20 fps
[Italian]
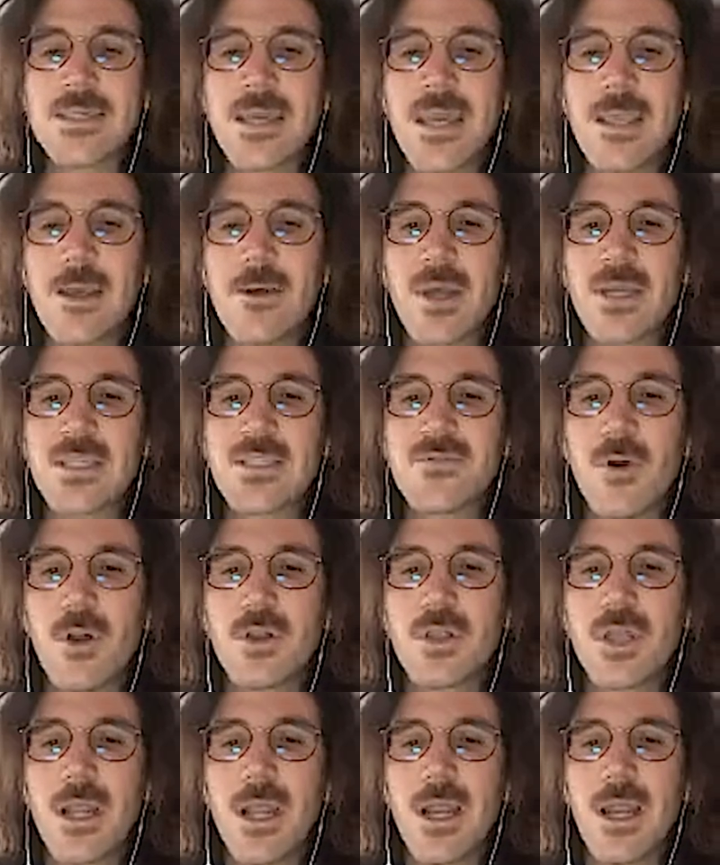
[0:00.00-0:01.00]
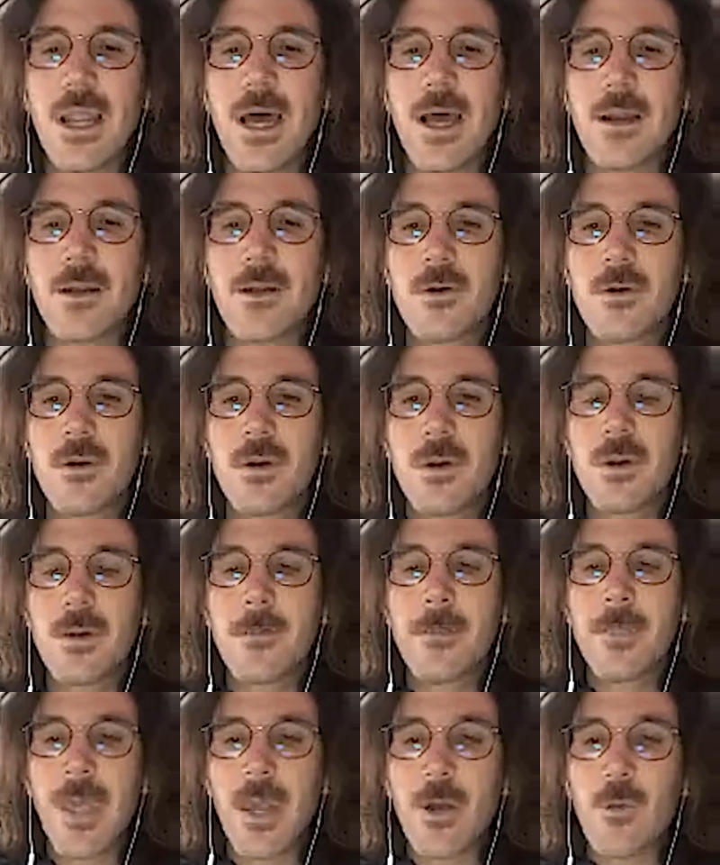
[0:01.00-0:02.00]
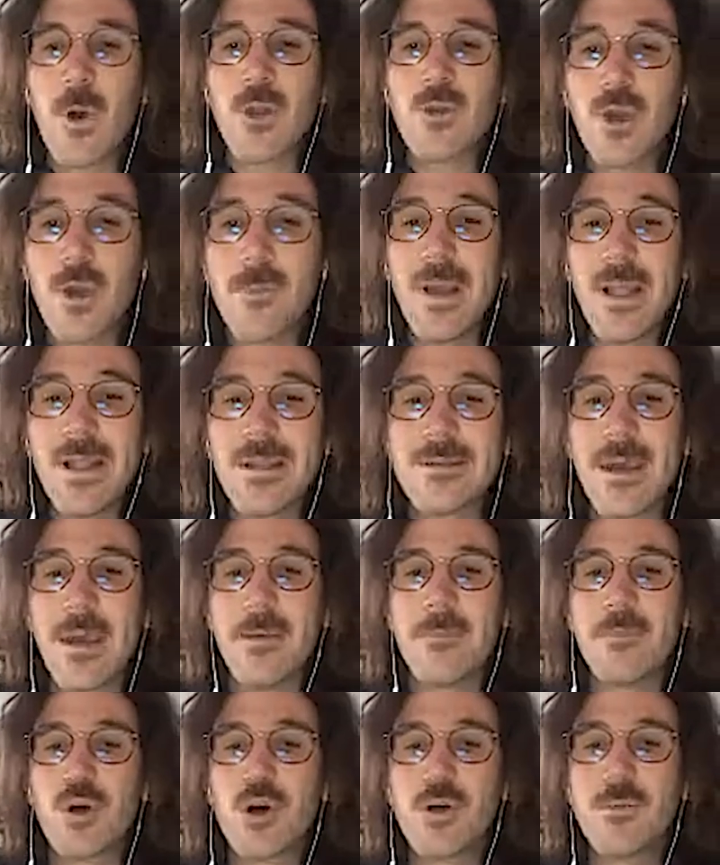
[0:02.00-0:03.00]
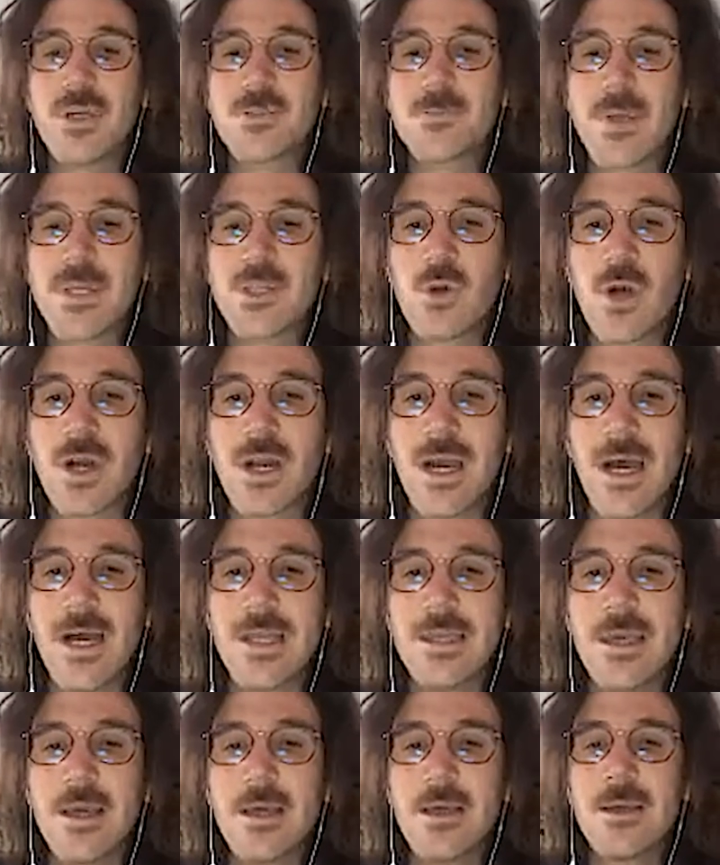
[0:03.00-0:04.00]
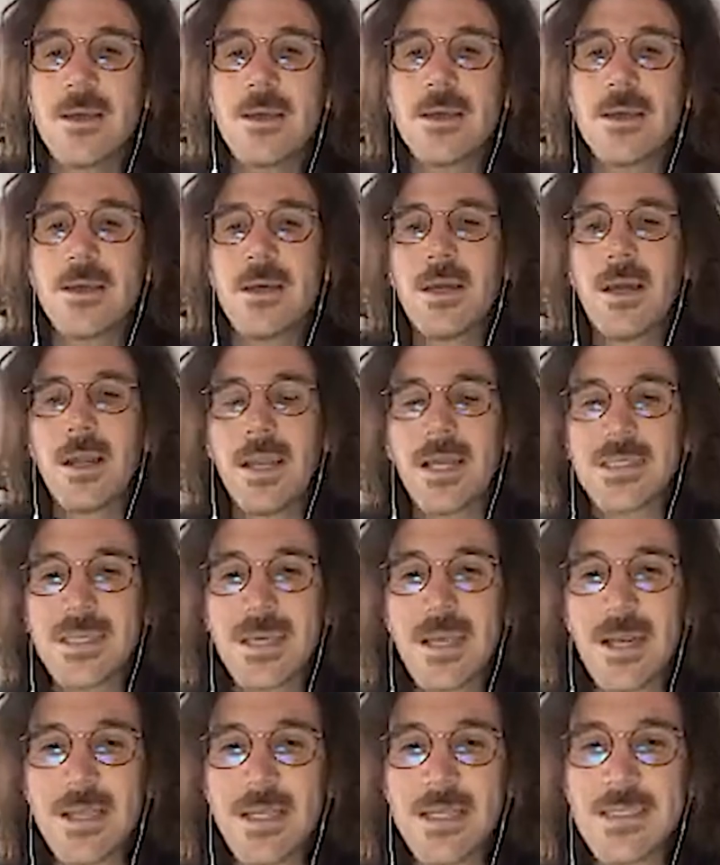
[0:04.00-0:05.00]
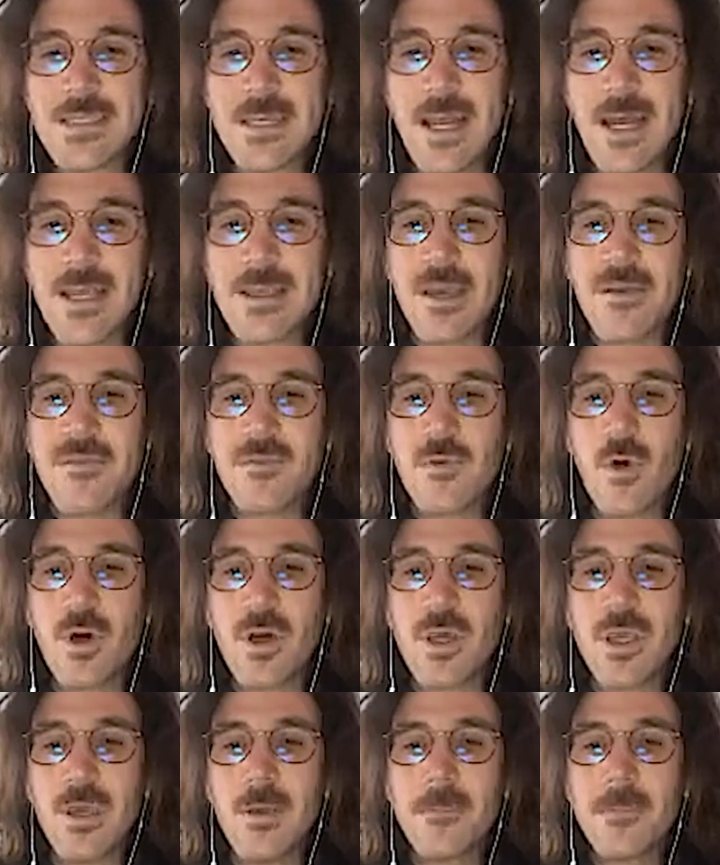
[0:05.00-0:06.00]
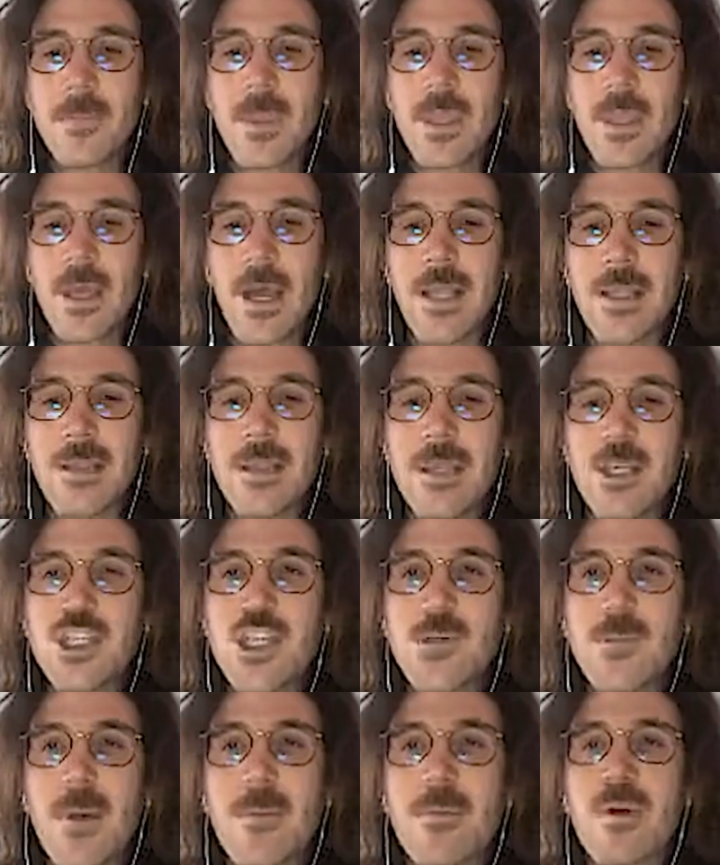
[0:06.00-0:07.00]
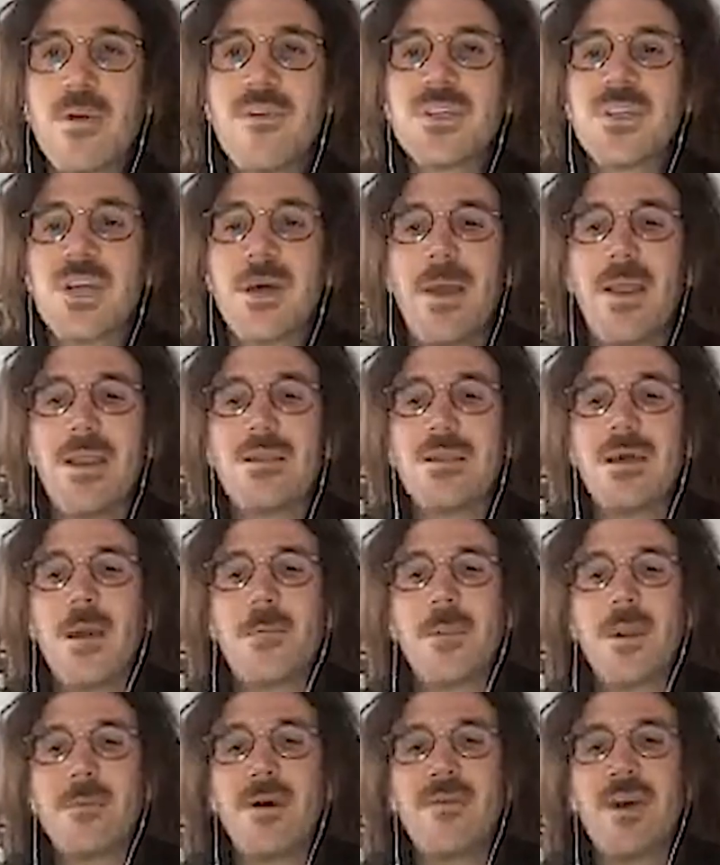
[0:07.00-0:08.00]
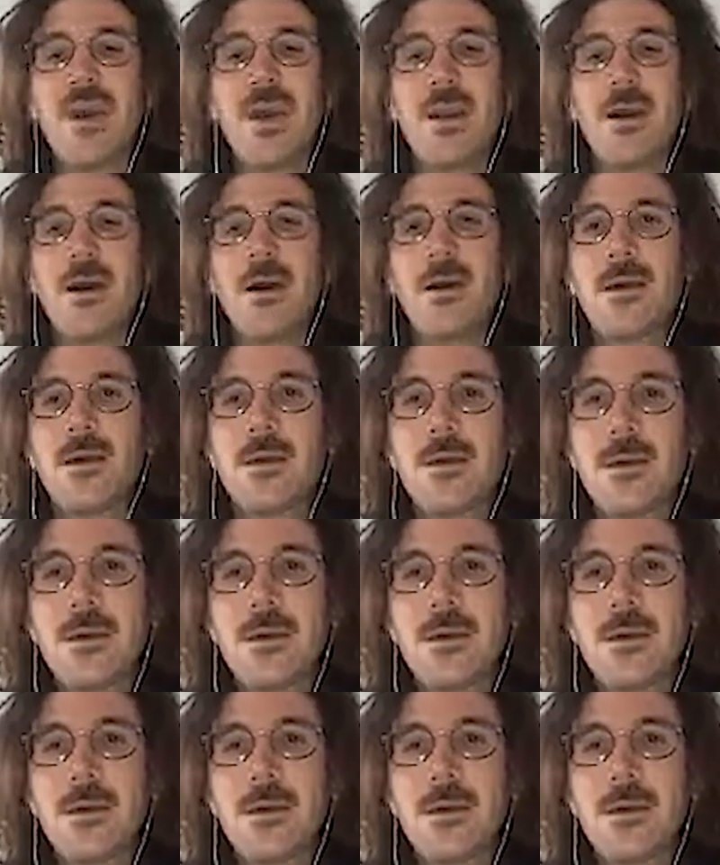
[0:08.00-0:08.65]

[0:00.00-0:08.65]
che segna una svolta nell'anno e quando è bel tempo, come spesso accade, la sera destinata ai fuochi anticipa improvvisamente la primavera,